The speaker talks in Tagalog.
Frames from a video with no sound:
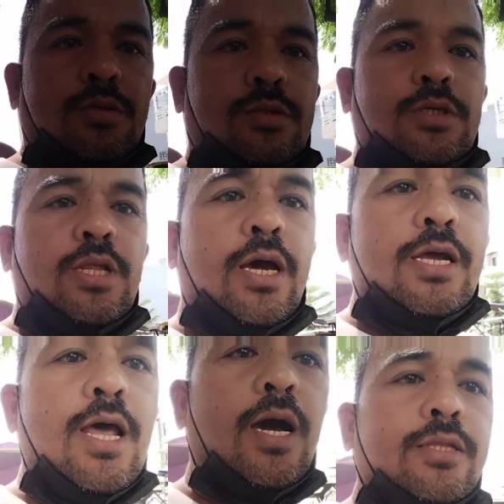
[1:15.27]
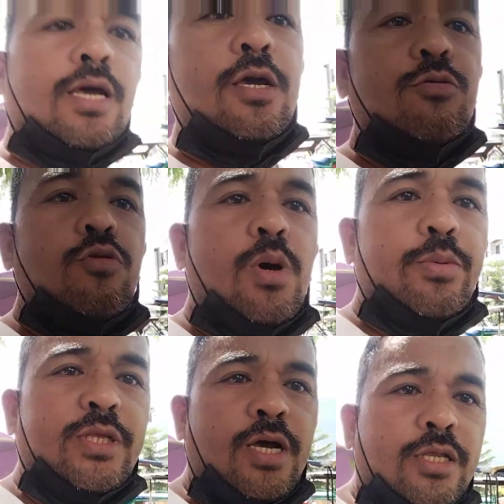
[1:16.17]
Hindi na kailangan tayong
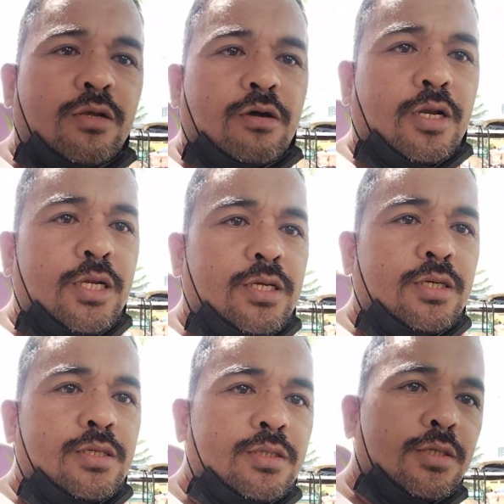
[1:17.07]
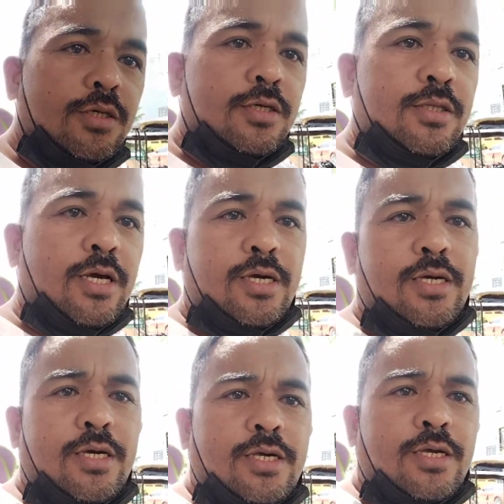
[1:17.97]
gumamit ng attorney
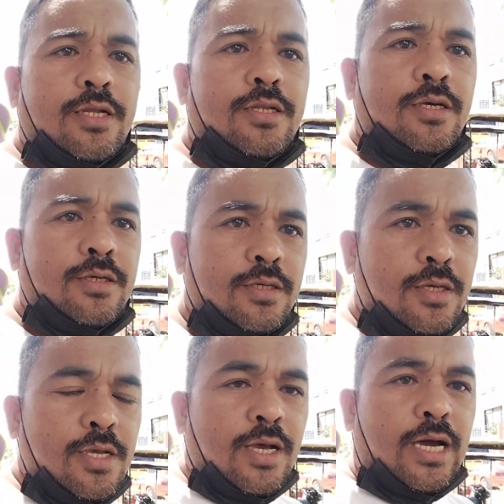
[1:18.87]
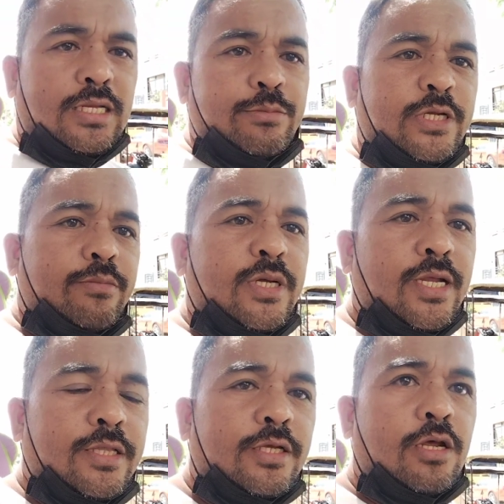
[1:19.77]
dahil alam naman
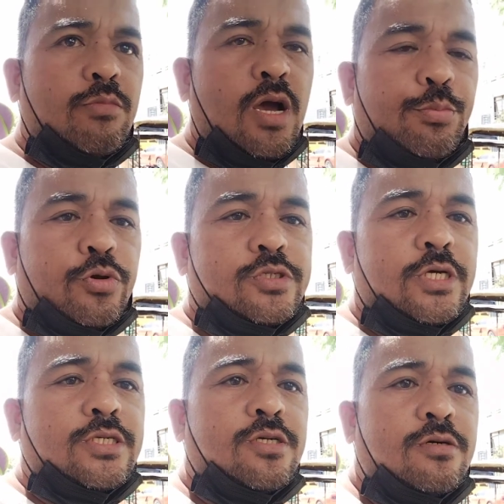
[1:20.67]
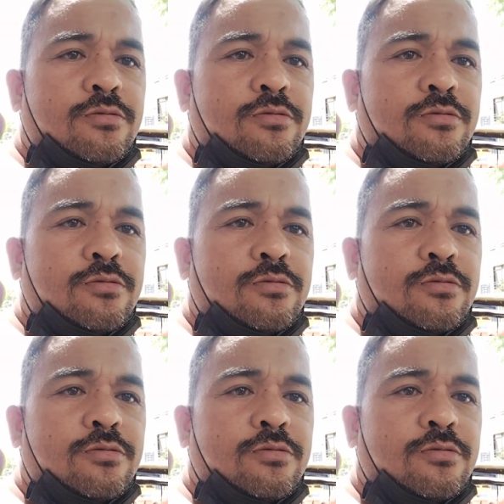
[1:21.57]
natin ang mga proseso.